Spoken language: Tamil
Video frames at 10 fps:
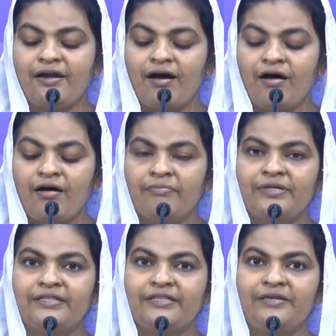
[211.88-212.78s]

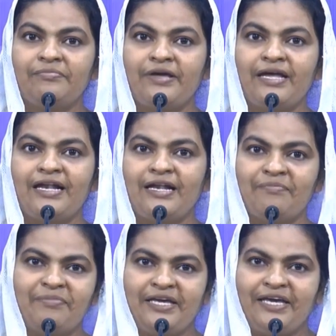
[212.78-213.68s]
நாமத்தின் மேல்
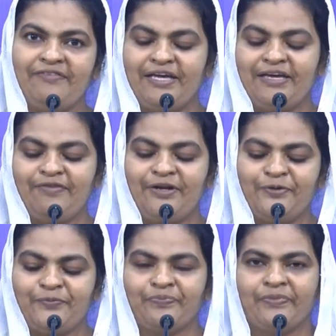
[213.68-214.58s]
நம்பிக்கை வைக்க
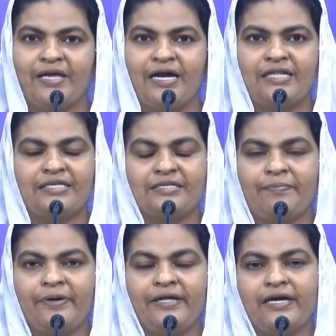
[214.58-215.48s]
வேண்டும் அந்த
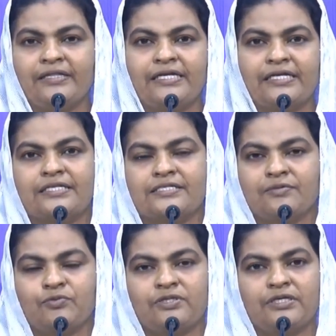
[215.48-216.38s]
செப்பனியா
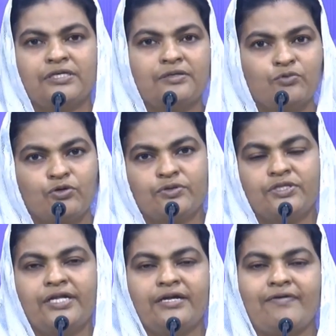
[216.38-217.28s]
தீர்க்கதர்சன புத்தகங்கள்
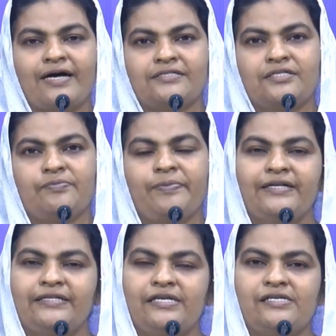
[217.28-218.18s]
முழுவதையும் நீங்கள் வாசித்து
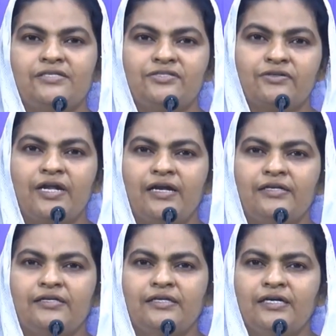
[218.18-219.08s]
பார்த்தீர்கள் என்று சொன்னால்
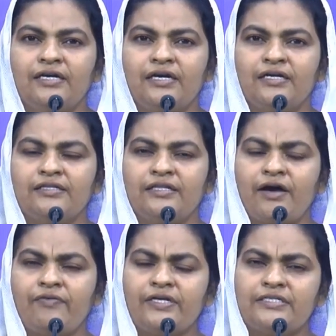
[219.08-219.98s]

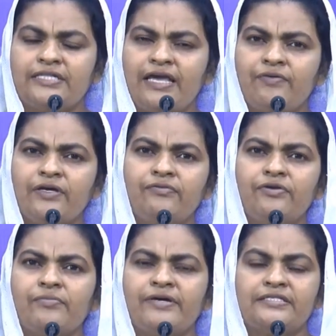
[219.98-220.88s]
அவர்கள் தேவனுக்கு
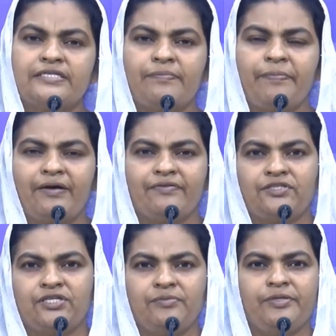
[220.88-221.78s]
விரதமாய் செய்த
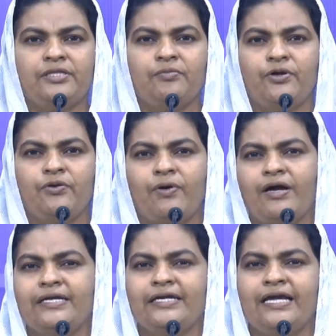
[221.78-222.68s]
பாவத்து நிமித்தம் அவருடைய
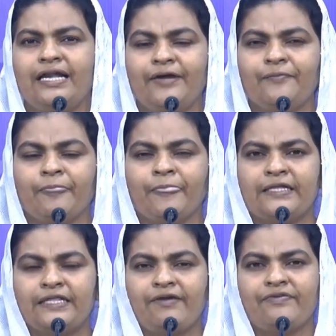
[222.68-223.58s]
வாழ்க்கையிலே
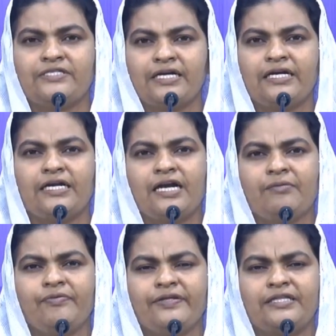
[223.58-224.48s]
தேவ ஜனங்கள்
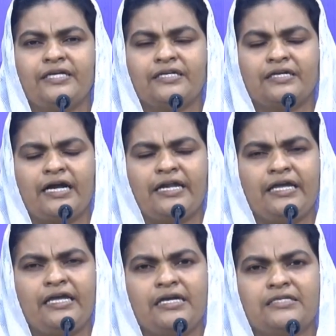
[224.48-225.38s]
அனுபவித்த
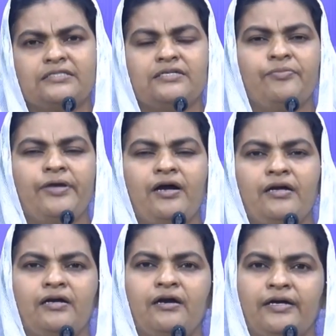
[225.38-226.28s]
அநேக
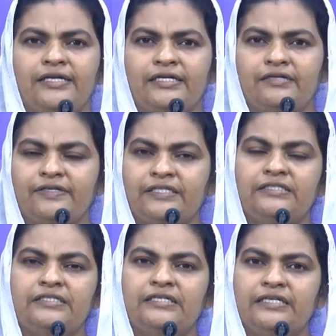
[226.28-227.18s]
சிறுமியான காரியங்கள்
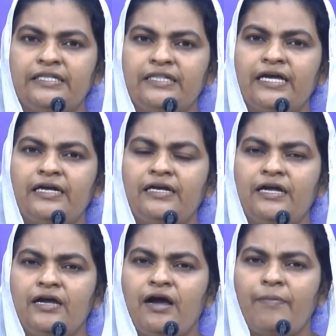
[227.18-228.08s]
வருத்தங்கள் நிந்தைகள்
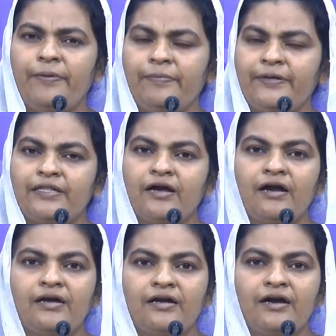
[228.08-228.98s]

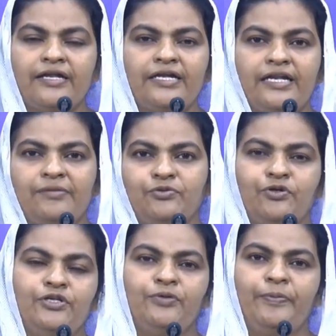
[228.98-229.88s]
அப்படிப்பட்டதுக்கான காரியங்களை நாம்
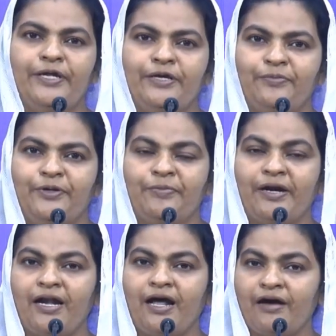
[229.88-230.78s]
தொடர்ந்து படிக்க முடியும்
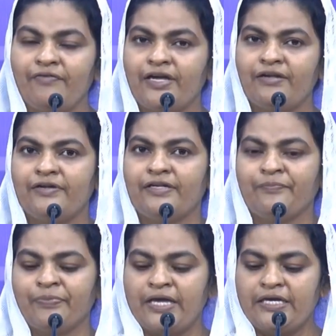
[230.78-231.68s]
ஆனால் ஆவியானவர்
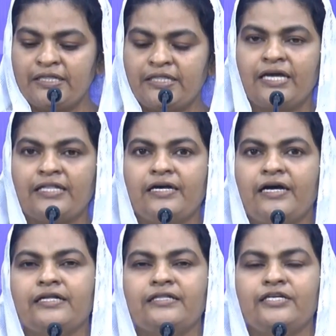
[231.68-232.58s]
இந்த
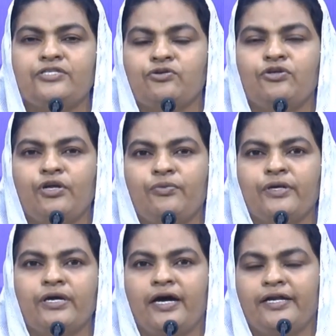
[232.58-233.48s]
அதிகாரத்தில் சொல்லுகிற
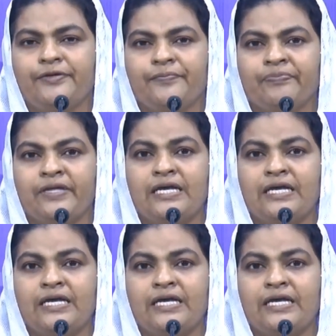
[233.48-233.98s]
ஒரு காரியம்